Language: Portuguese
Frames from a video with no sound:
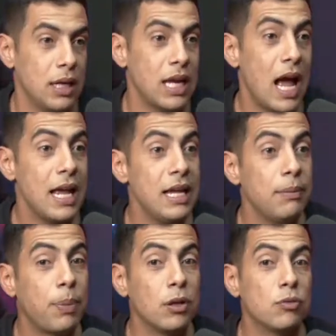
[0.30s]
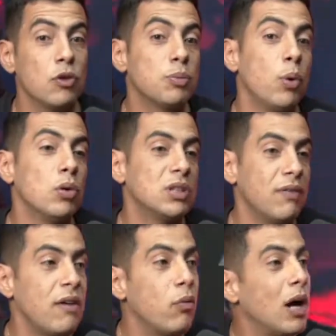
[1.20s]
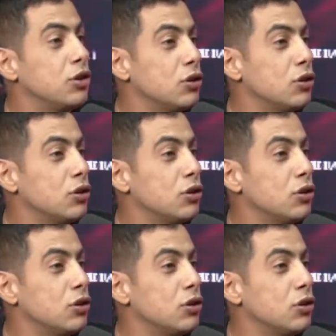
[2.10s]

E aí, vamos supor, você vai voar de